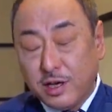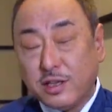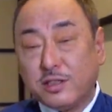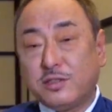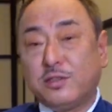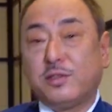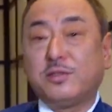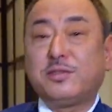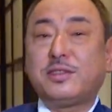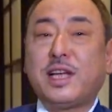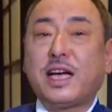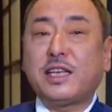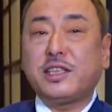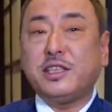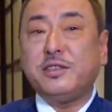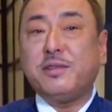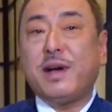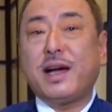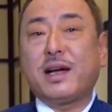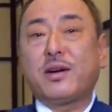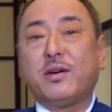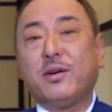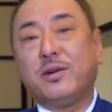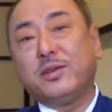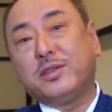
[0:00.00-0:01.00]
В Японии
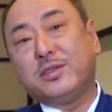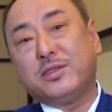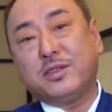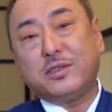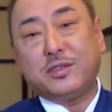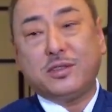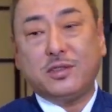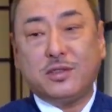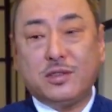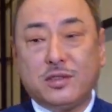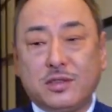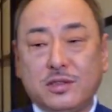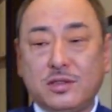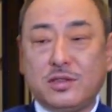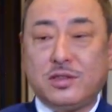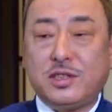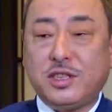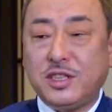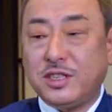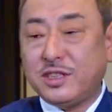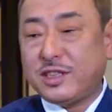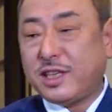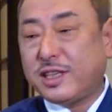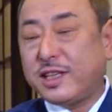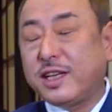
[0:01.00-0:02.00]
свежая рыба – это
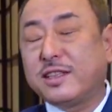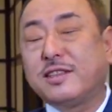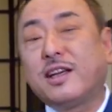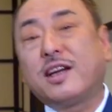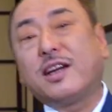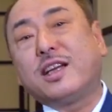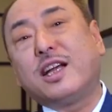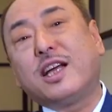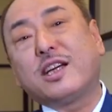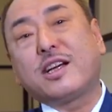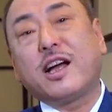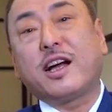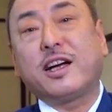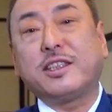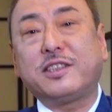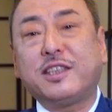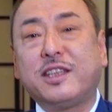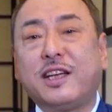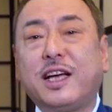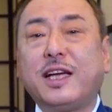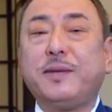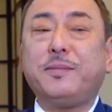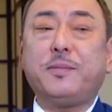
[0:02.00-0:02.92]
обязательный продукт